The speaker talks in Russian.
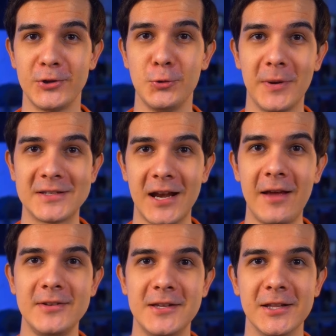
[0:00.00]
хочу
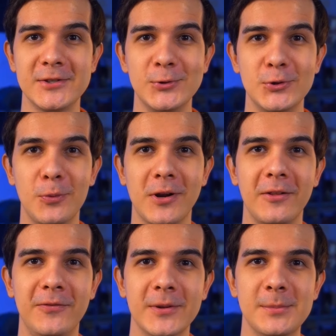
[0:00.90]
поздравить киностудию
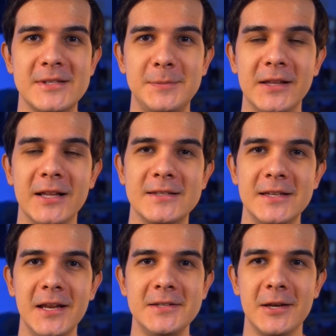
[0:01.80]
Морган Филм с
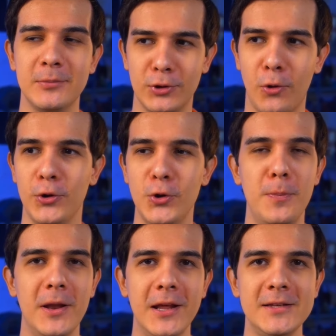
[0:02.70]
15-летием. Такой
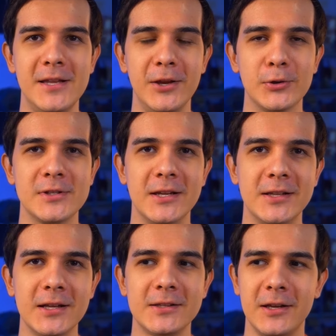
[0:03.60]
юбилей, серьезная
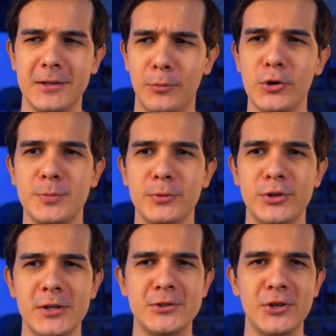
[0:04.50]
дата, это больше
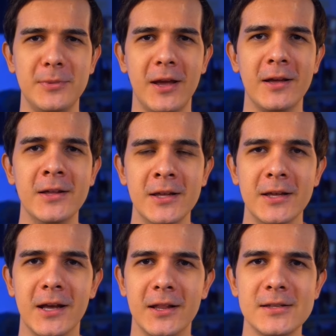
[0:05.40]
получается, чем я
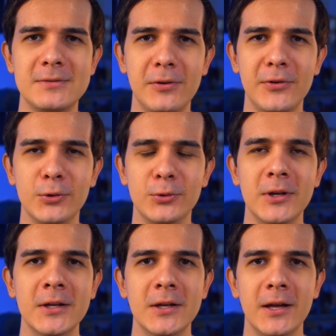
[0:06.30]
канал свой
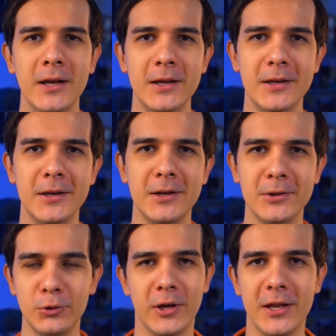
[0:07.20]
веду.
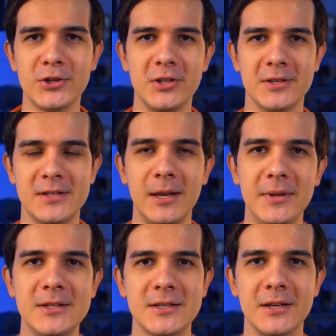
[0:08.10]
Э, ну и, конечно,
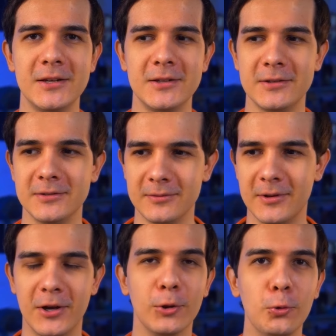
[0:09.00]
стремиться
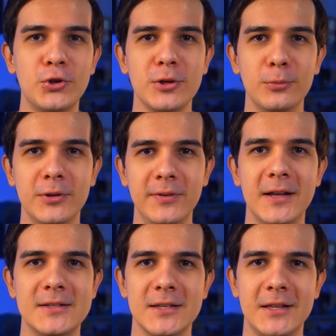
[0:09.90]
к лучшему,
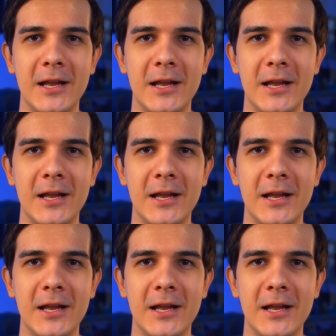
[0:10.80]
двигаться